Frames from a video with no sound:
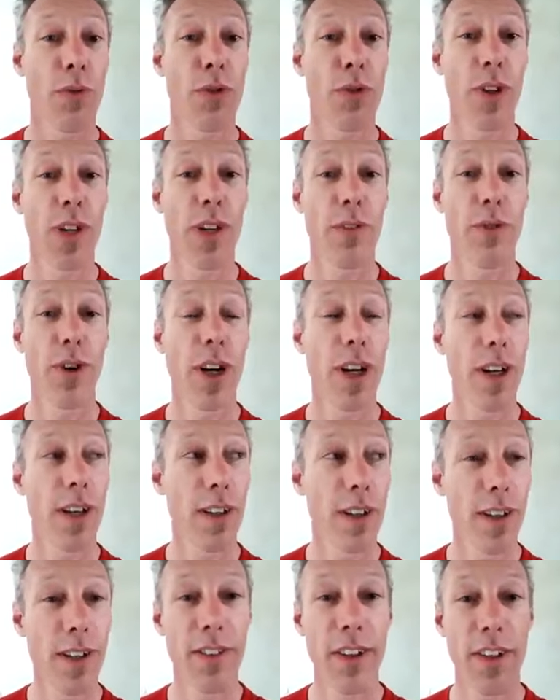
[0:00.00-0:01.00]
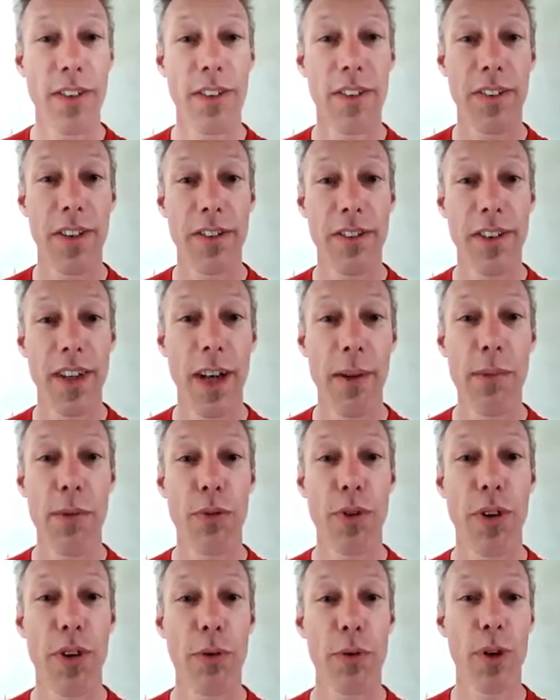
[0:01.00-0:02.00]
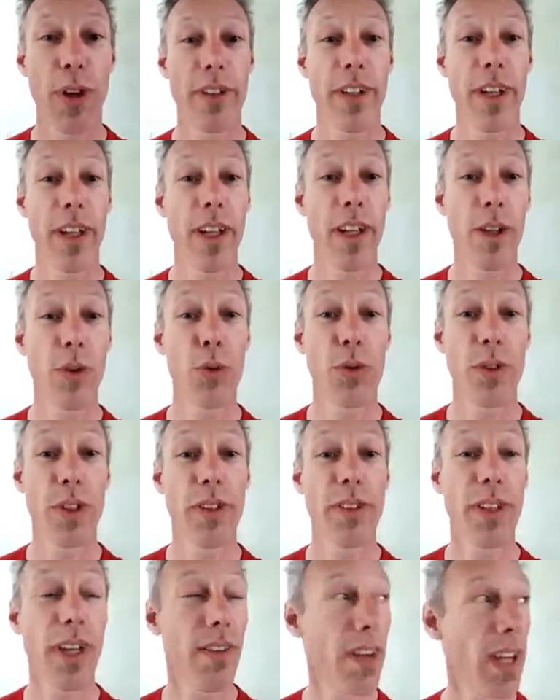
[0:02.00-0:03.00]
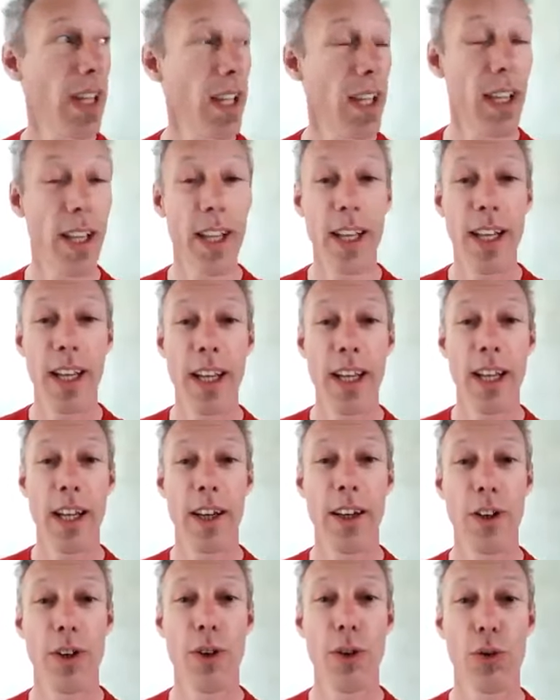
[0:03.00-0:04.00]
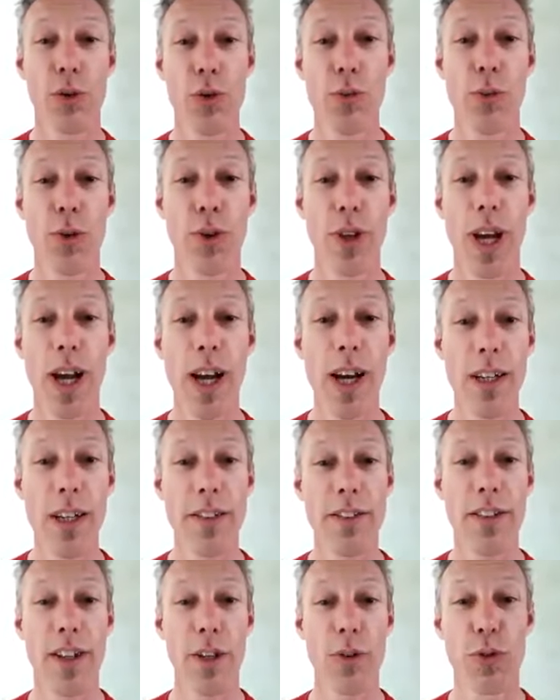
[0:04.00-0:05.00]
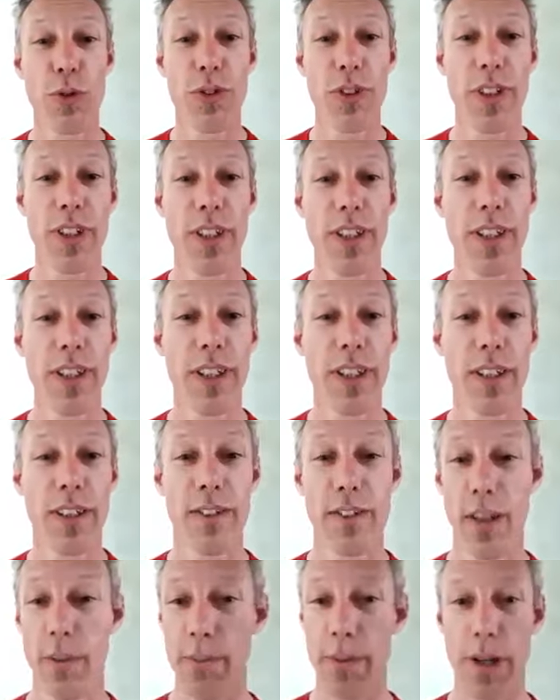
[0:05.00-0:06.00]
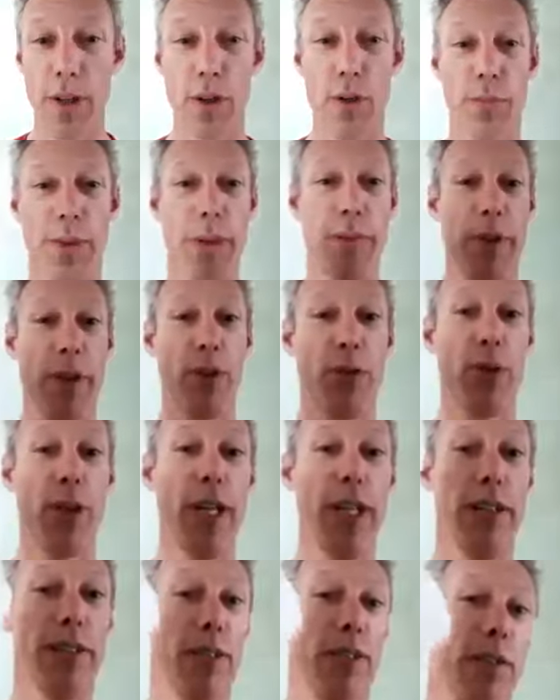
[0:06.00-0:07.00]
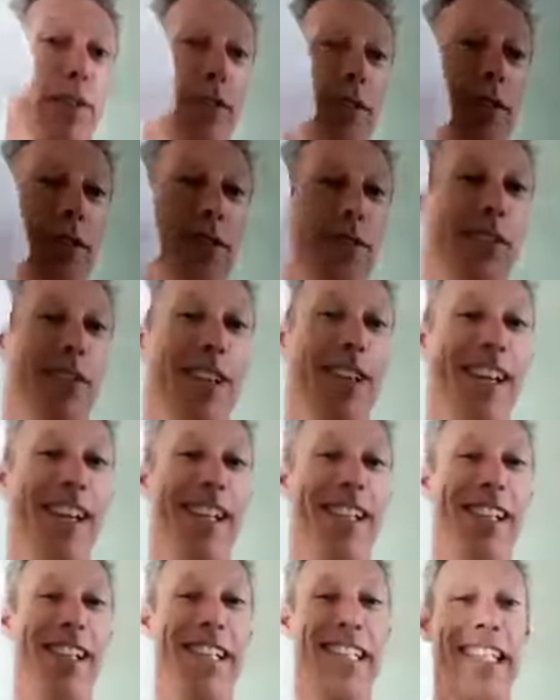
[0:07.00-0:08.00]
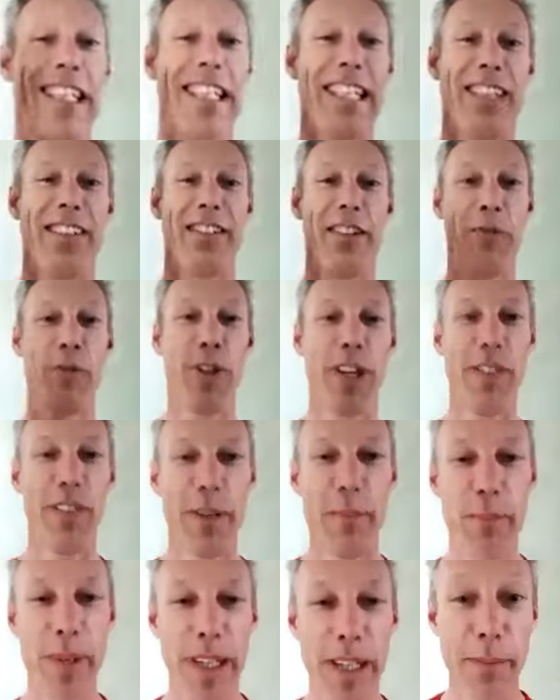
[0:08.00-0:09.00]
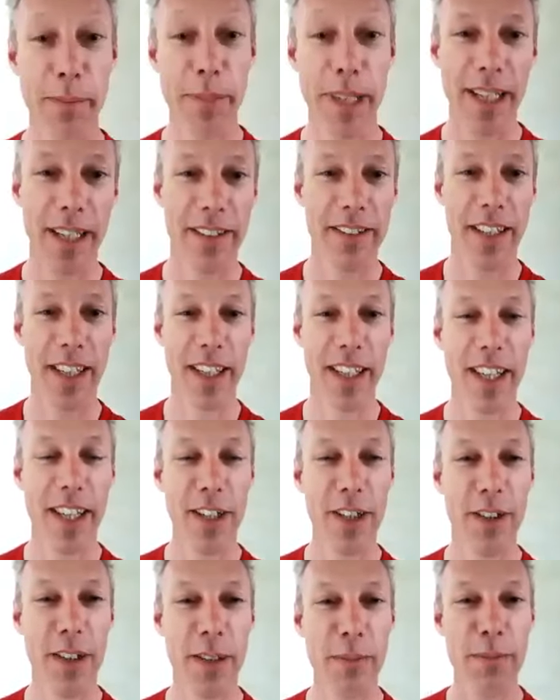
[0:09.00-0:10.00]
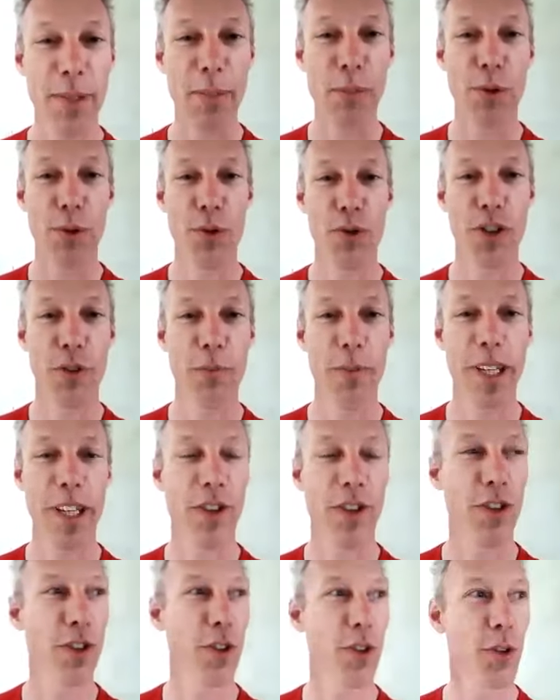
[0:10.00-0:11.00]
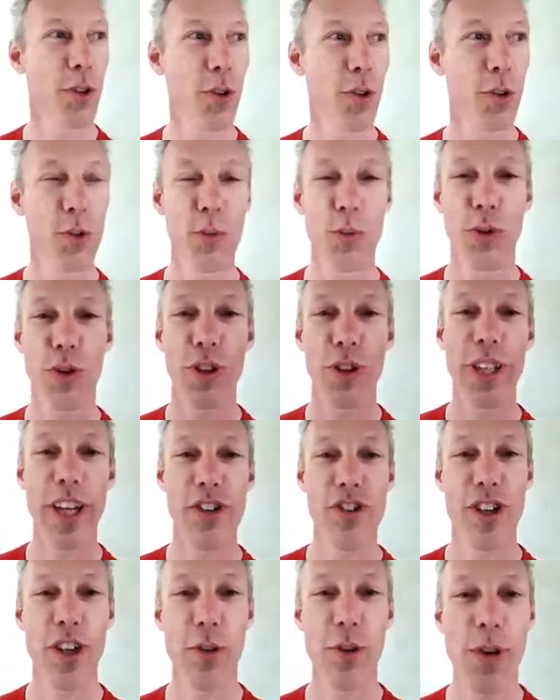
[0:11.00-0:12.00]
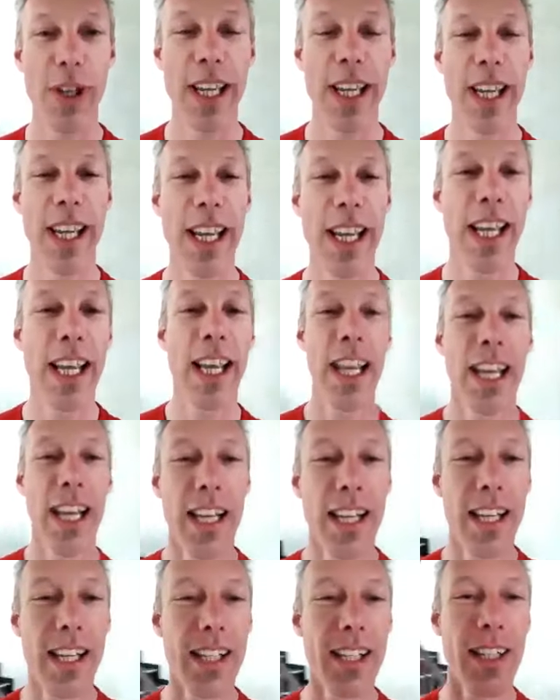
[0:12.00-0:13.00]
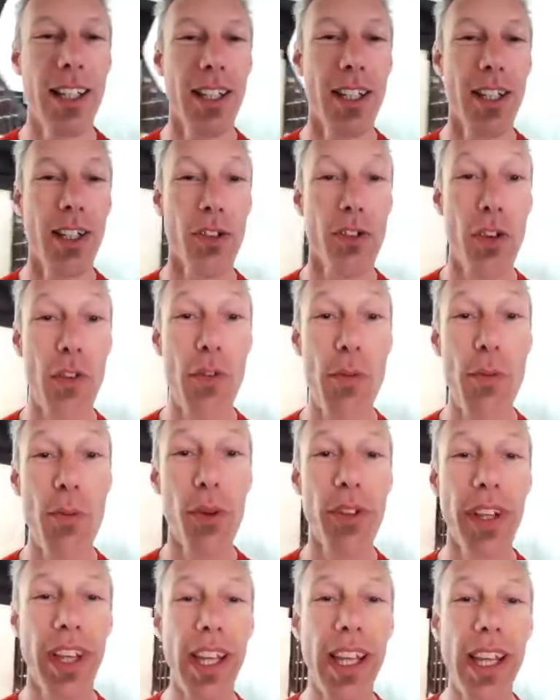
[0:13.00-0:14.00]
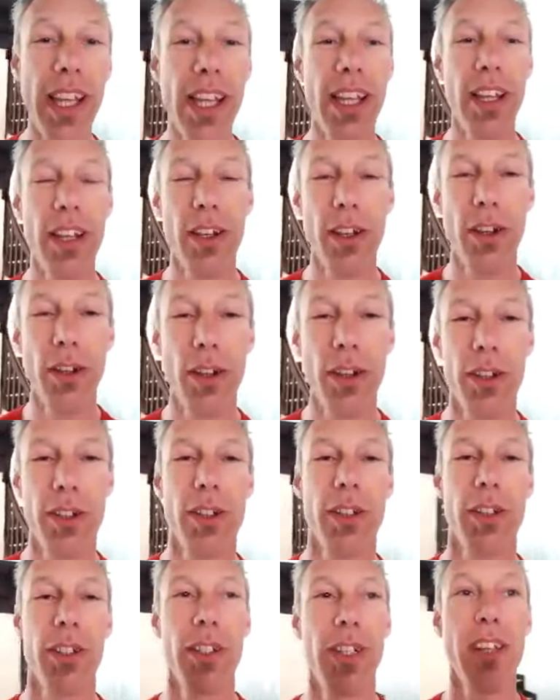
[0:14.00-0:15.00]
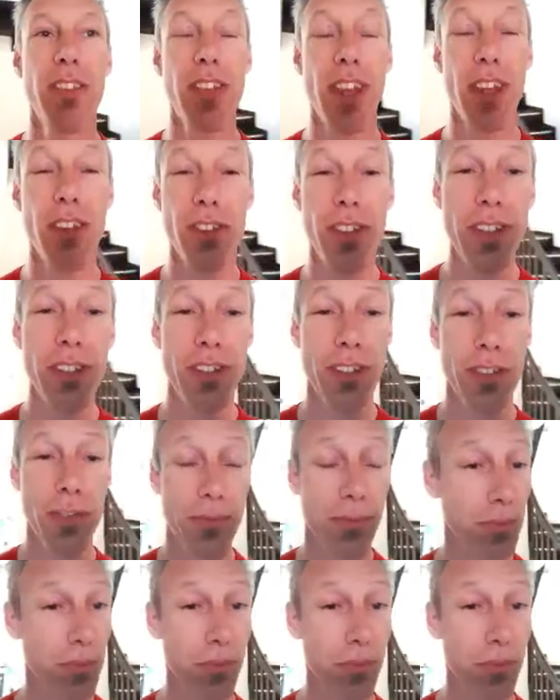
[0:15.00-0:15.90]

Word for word: allez voir, l'exercice est simple, vous avez besoin d'un outil de travail tout le monde a, c'est un outil qui s'appelle le papier toilette. Voilà. Si vous l'avez pas, ben ça craint quand même. Mais bon, j'espère que, que tout le monde en a un chez lui. Euh, je vais vous montrer euh, l'exercice.